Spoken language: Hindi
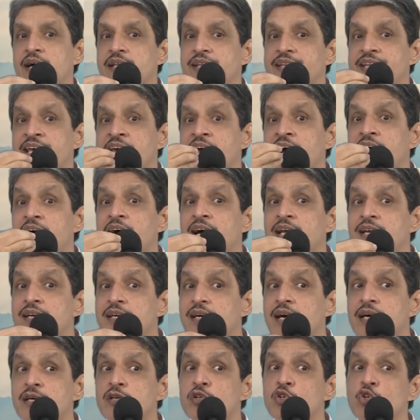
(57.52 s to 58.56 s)
ध्यान
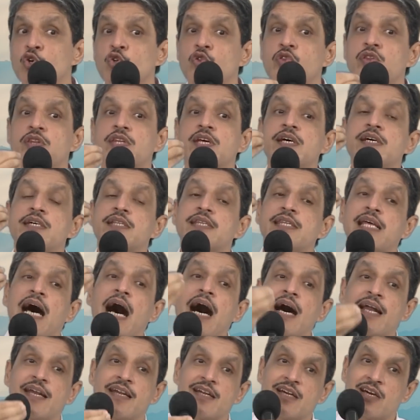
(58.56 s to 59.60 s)
का शुद्ध
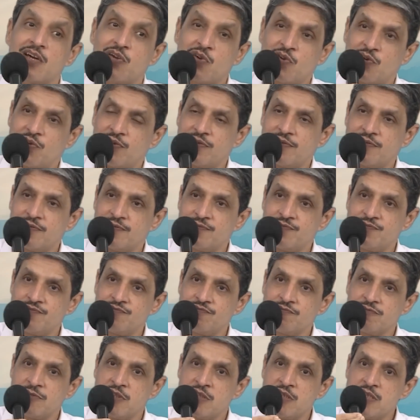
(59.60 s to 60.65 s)
दान करो
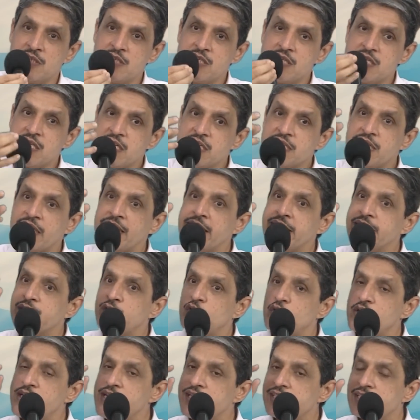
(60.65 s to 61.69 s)
यानी
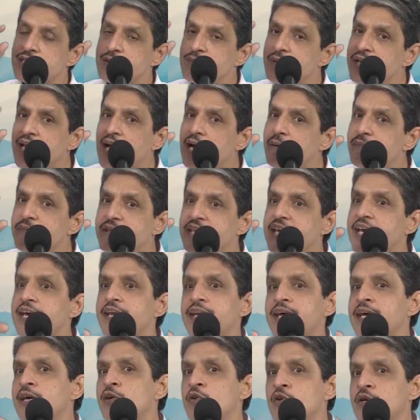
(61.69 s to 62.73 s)
जो ये समय आप दे
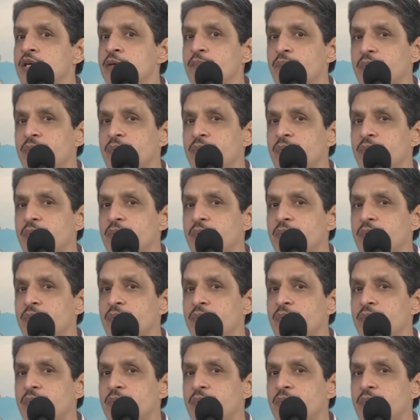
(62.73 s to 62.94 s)
रहे हो ना